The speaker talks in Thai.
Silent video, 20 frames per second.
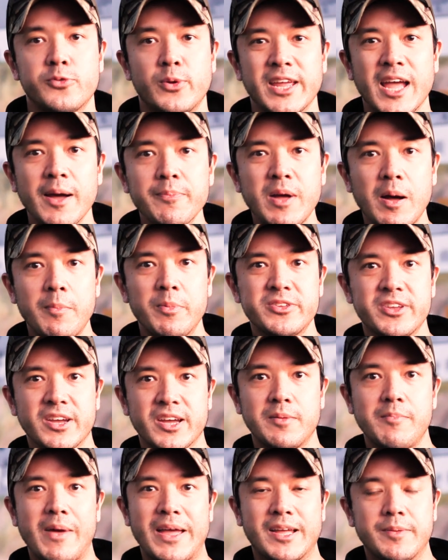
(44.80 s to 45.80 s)
สวัสดีครับกลับมาเจอ
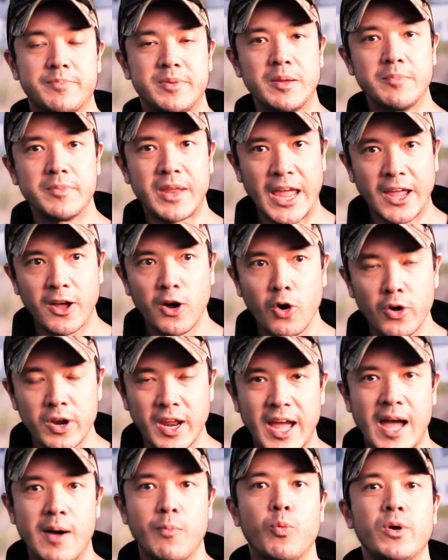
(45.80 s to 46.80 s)
กันใหม่กับทีมทงโก้
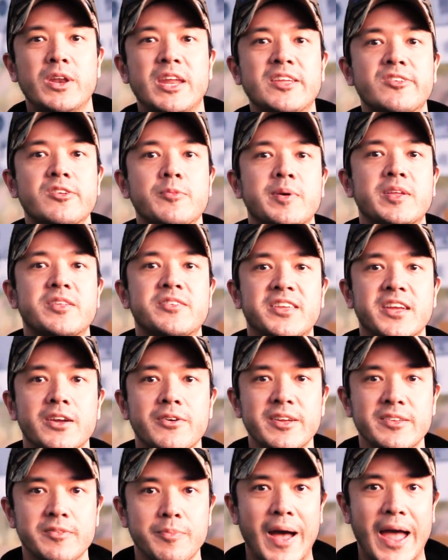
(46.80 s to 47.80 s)
นะครับวันนี้จะเป็นซี
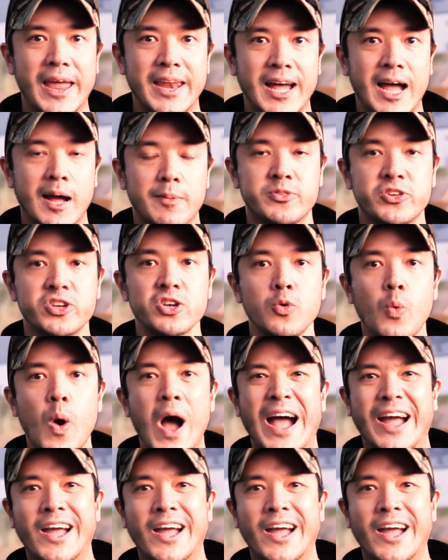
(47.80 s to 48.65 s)
รีส์ใหม่นะครับชื่อว่า